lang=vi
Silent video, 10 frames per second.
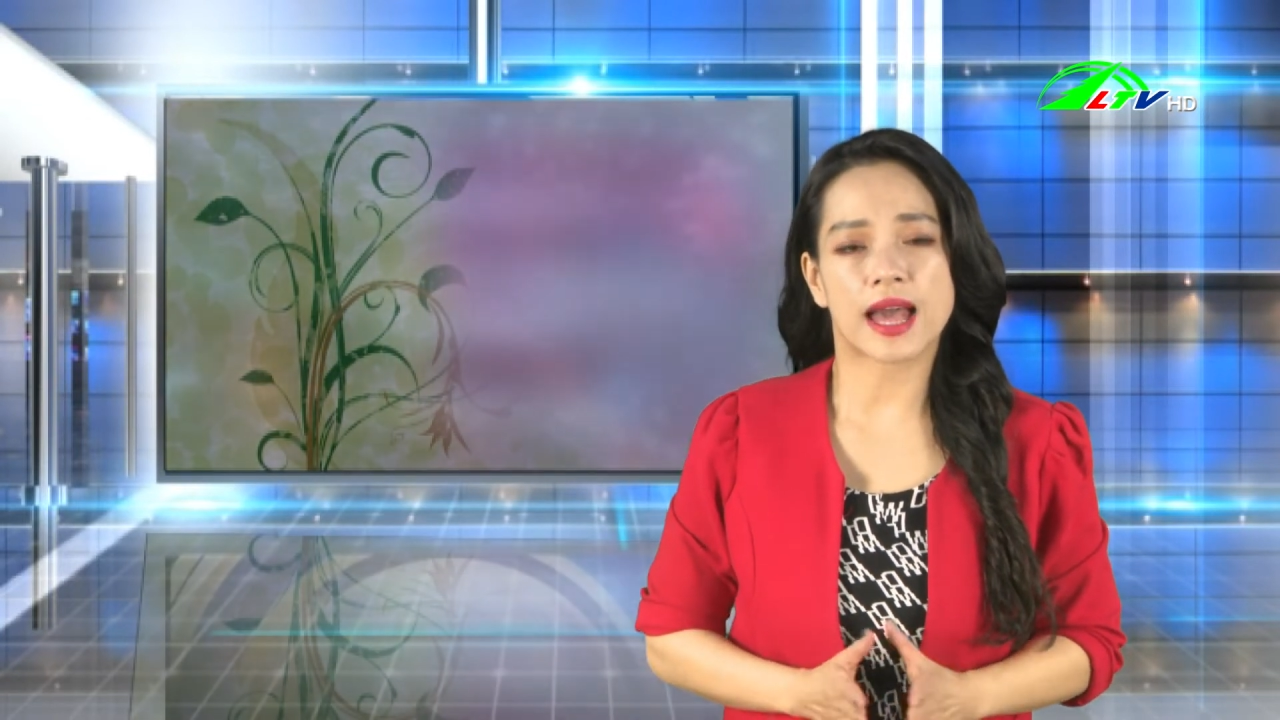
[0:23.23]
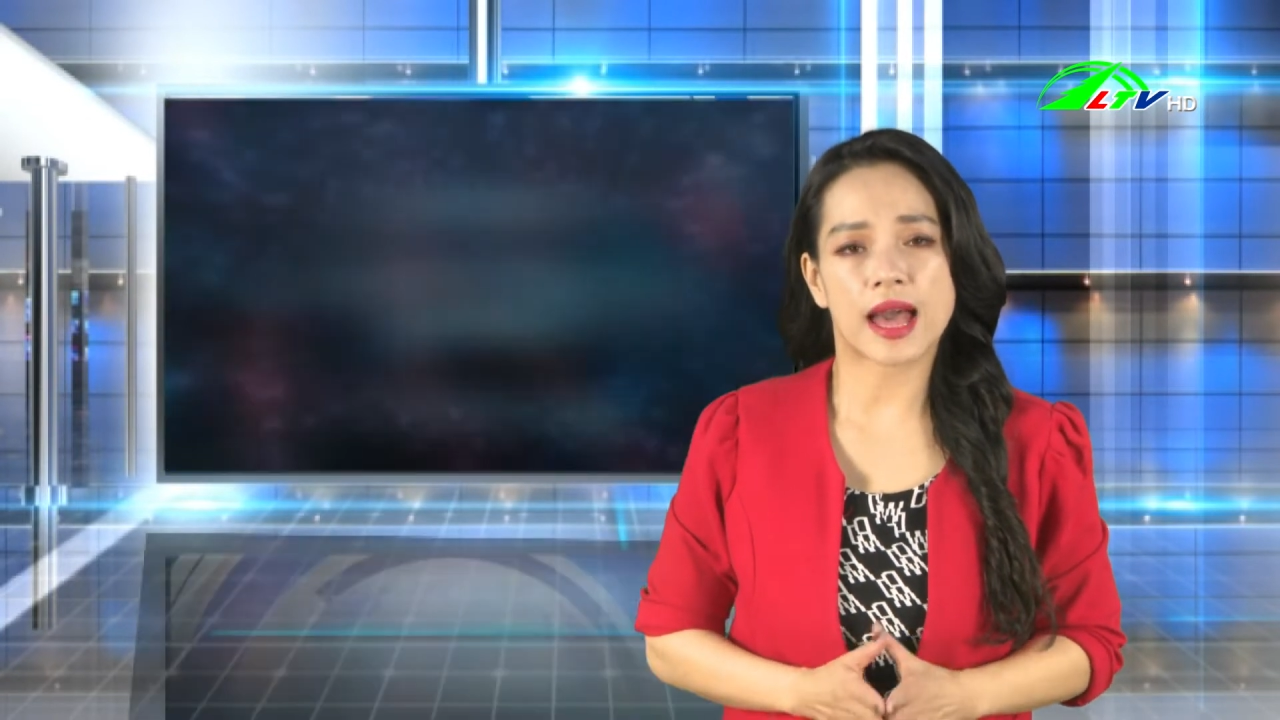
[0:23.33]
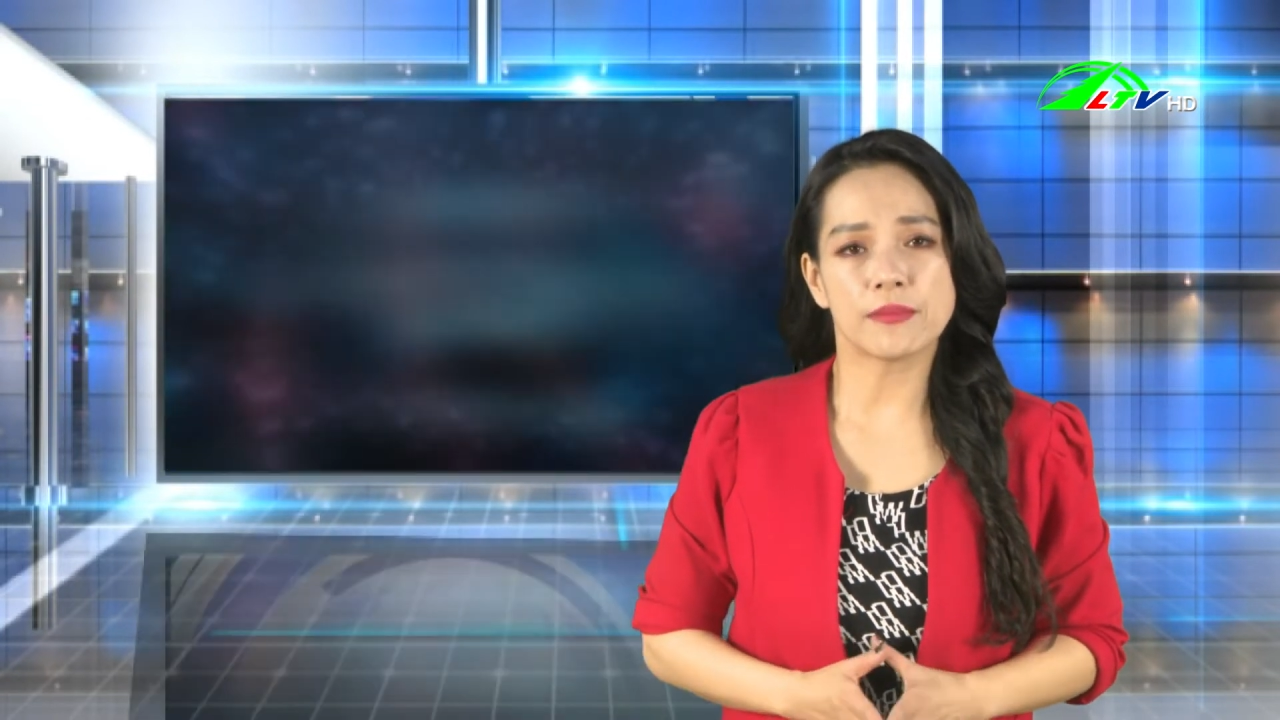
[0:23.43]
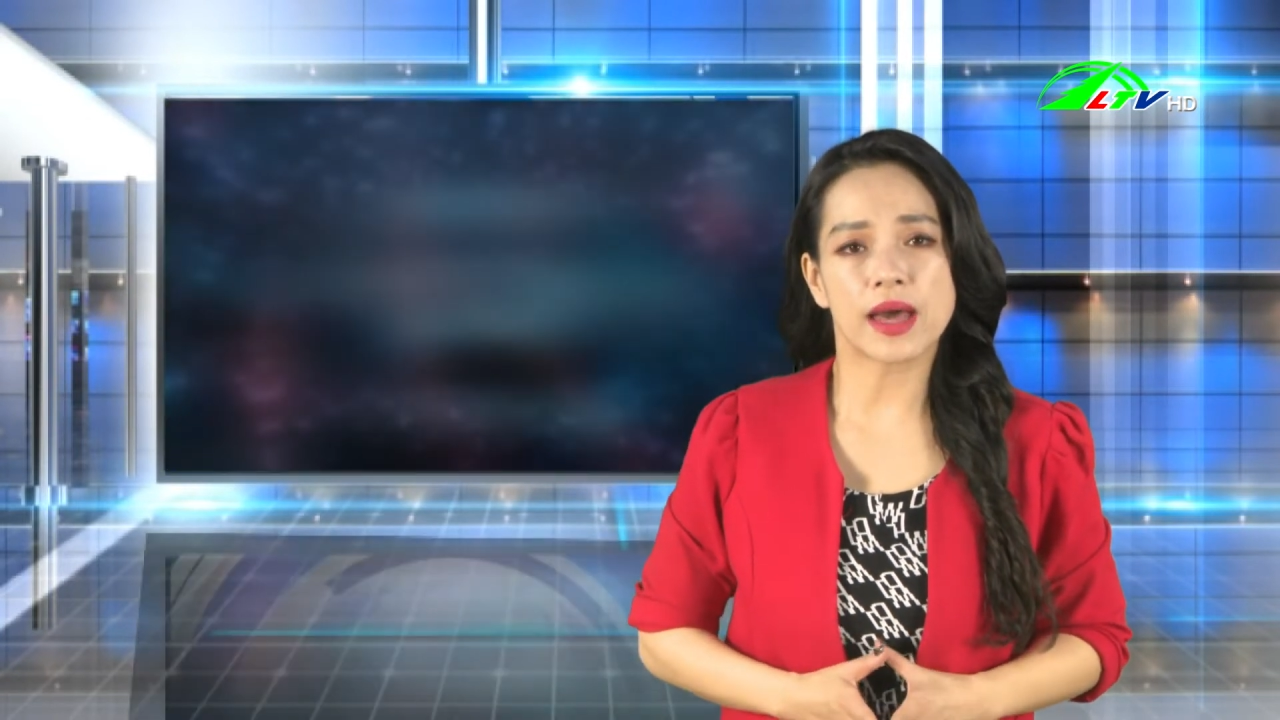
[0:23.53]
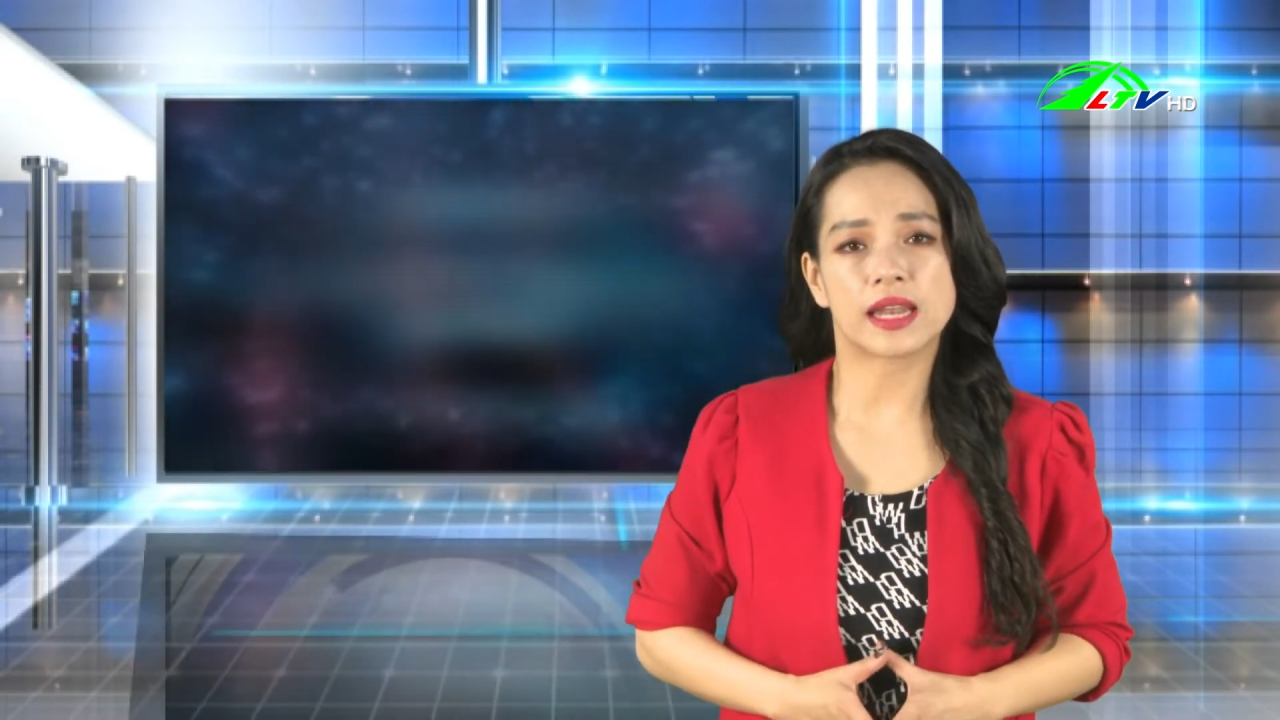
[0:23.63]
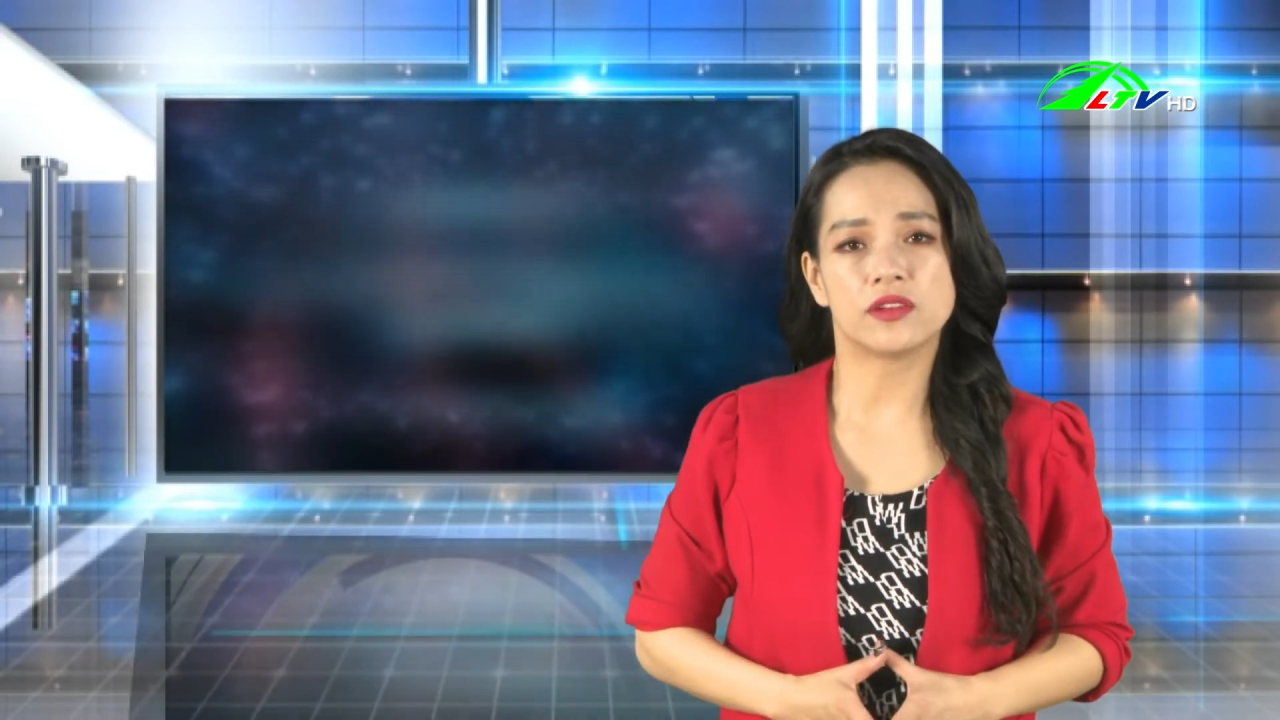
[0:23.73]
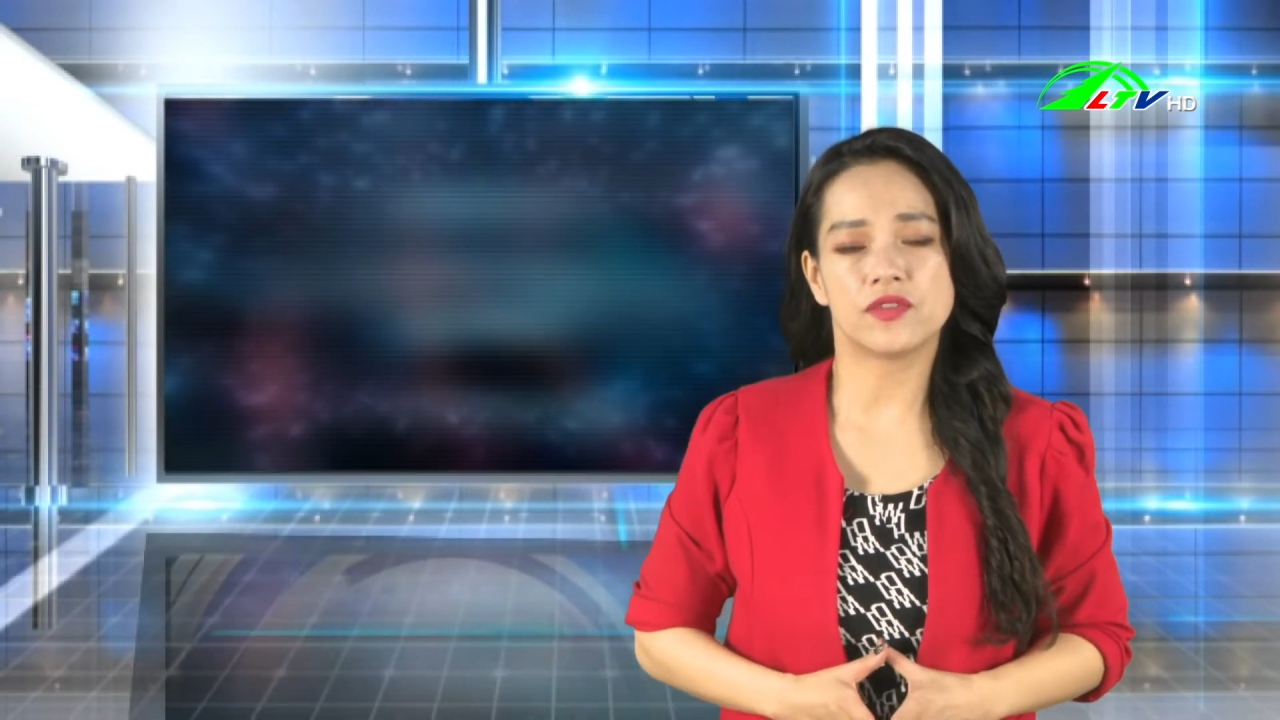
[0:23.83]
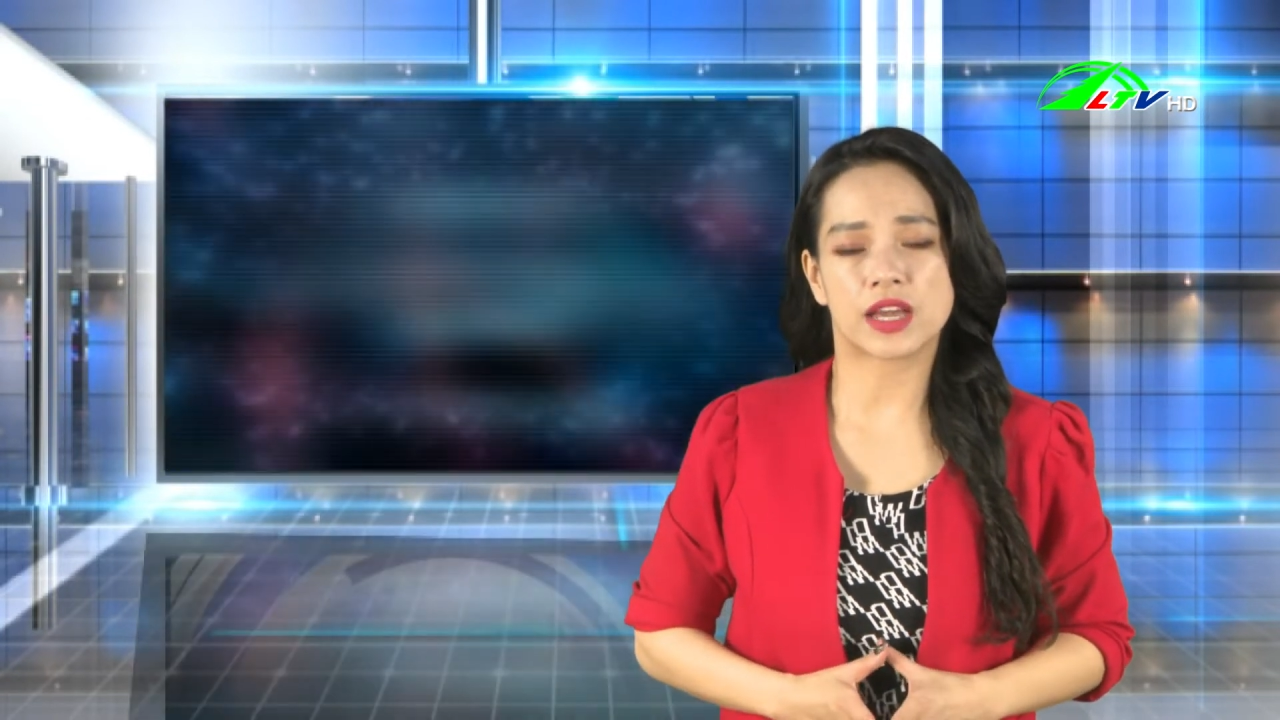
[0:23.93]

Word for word: ám ảnh và